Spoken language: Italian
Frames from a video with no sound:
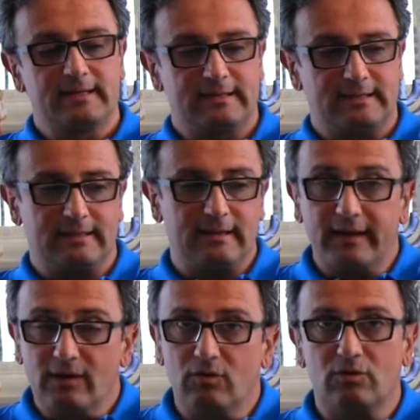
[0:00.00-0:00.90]
eh,
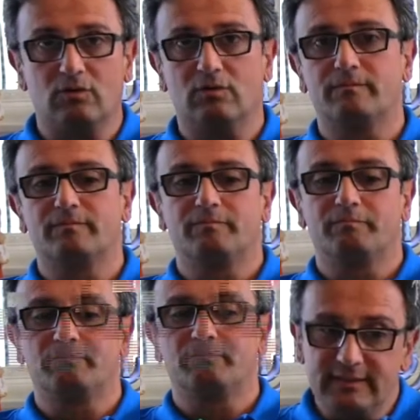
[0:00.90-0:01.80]
leggono,
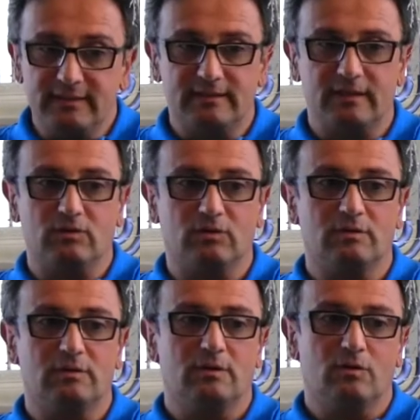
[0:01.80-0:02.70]

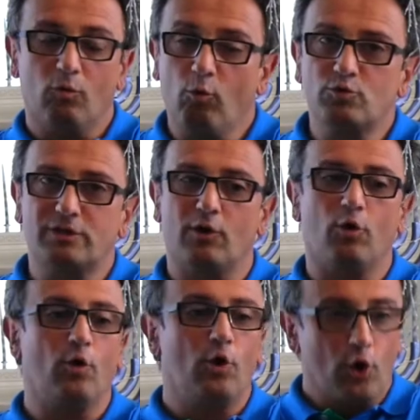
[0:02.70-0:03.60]
meditano,
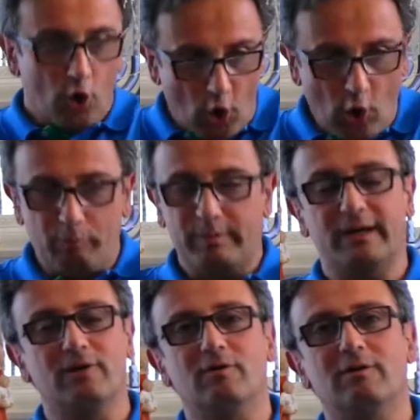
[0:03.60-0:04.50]
usano,
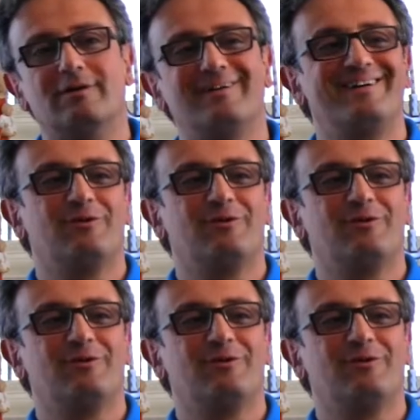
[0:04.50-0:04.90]
copiano,